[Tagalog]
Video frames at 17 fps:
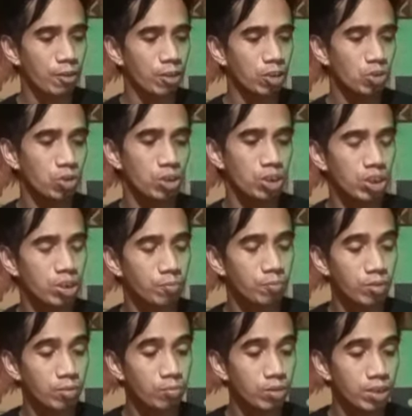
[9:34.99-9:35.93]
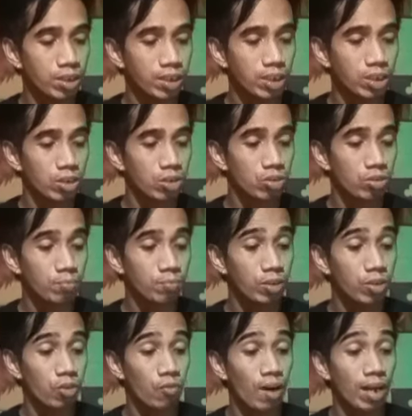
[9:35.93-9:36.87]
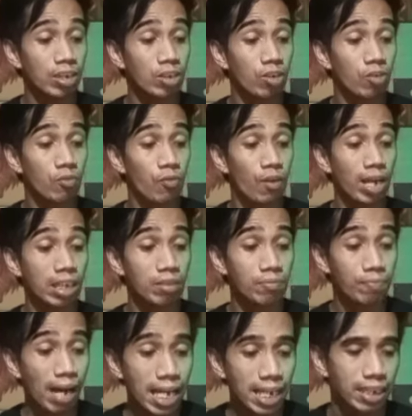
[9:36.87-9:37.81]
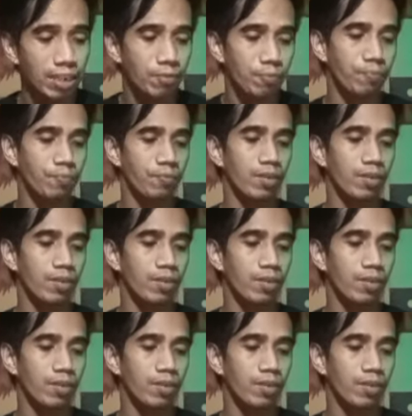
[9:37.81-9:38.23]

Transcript: First choice ko po muli dito numero 4 Bright Mind.